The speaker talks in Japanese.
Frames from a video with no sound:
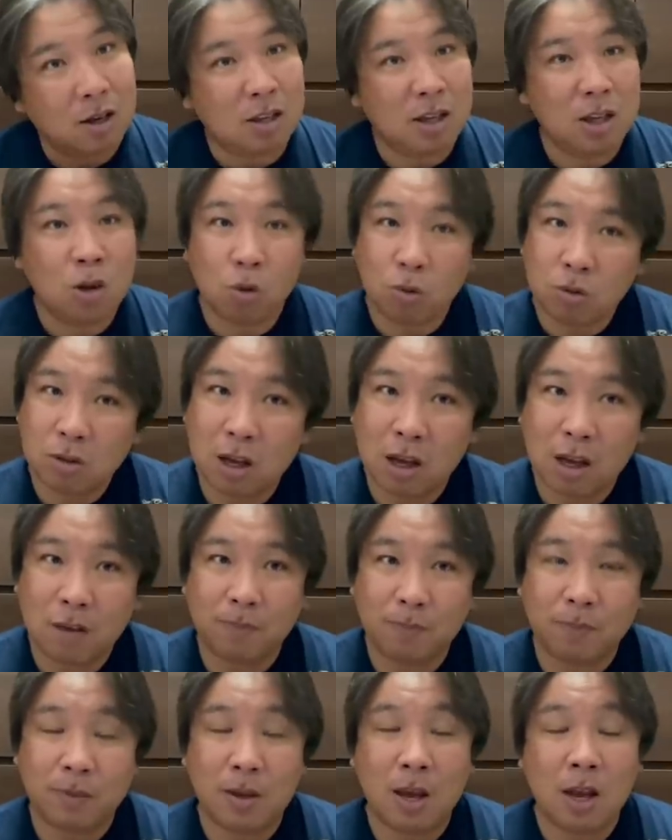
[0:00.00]
日本で
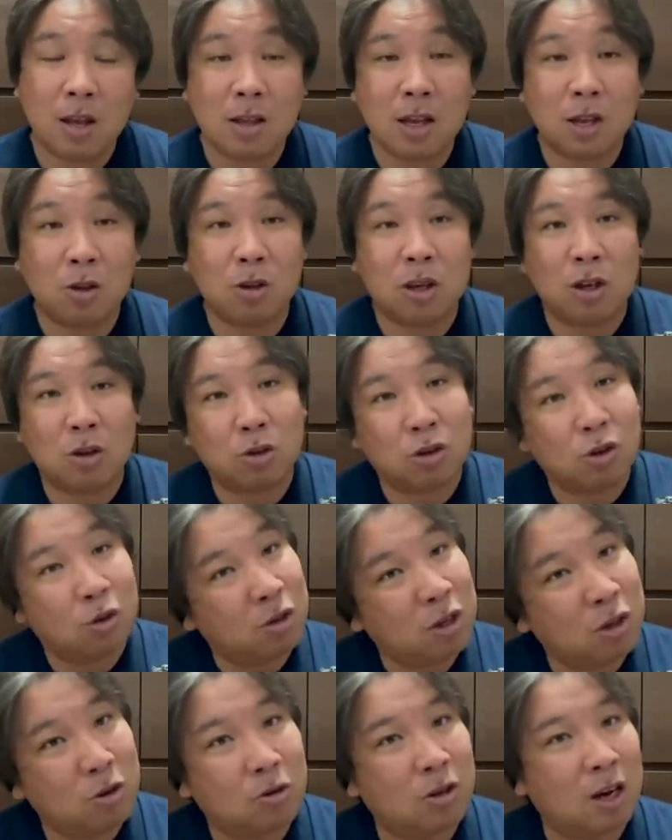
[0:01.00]
源田と菊池の
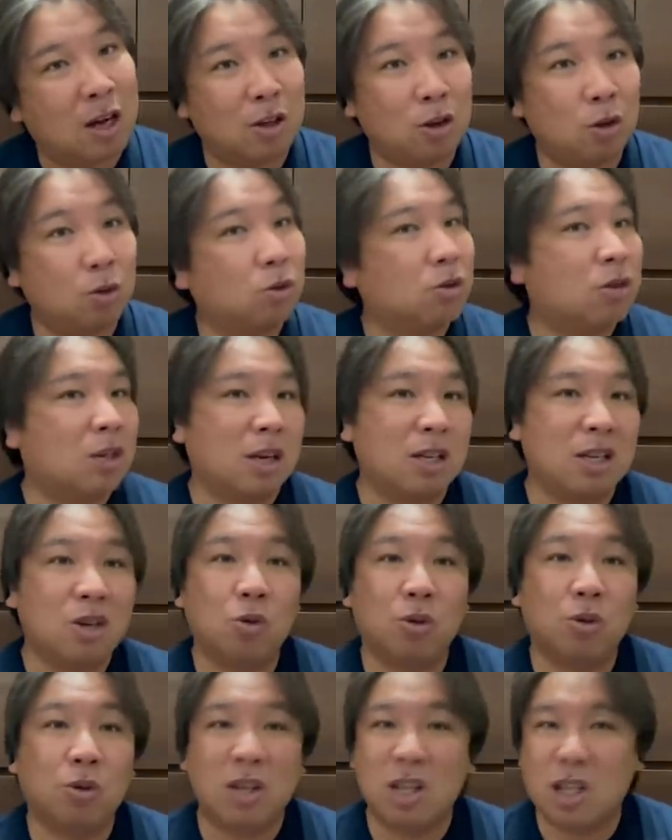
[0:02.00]
二遊間、ひょっとしたら日
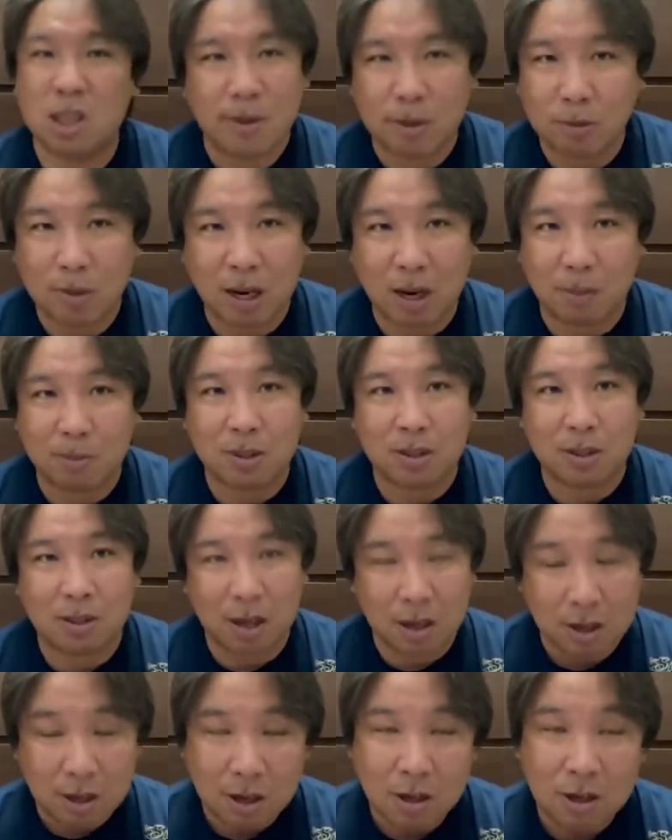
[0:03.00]
本で一番うまいかもしれな
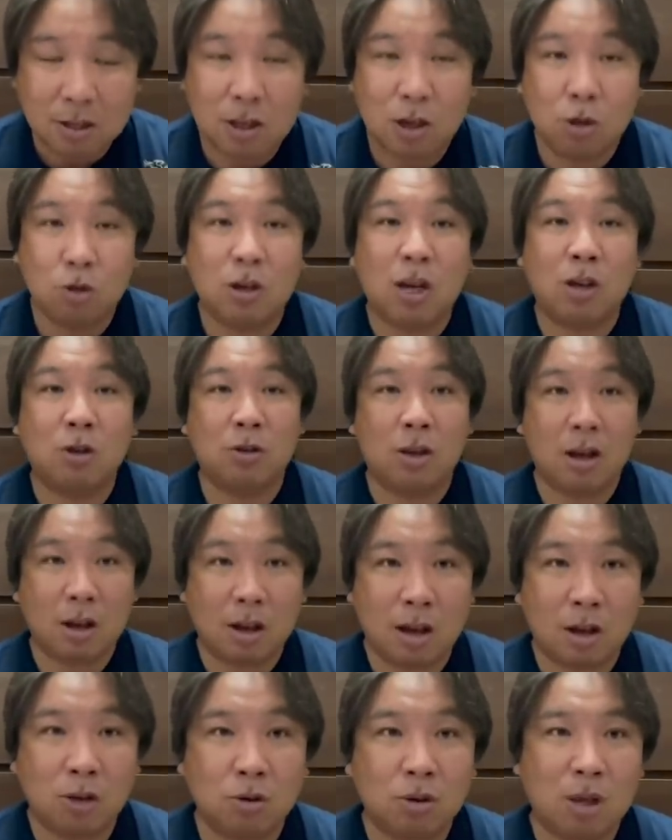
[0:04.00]
い。っていうぐらいのね、
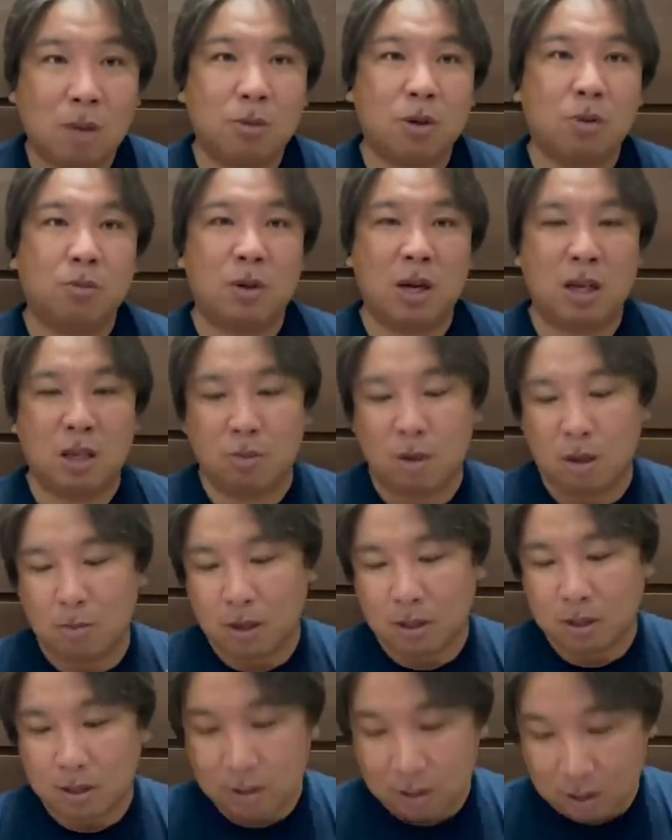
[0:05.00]
あのダブルプレーに見え
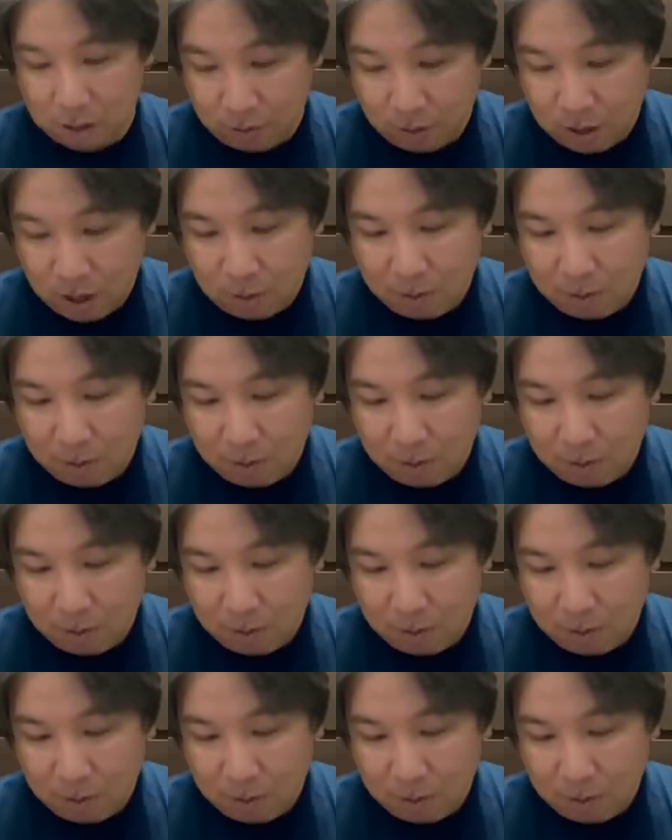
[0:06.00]
ましたし。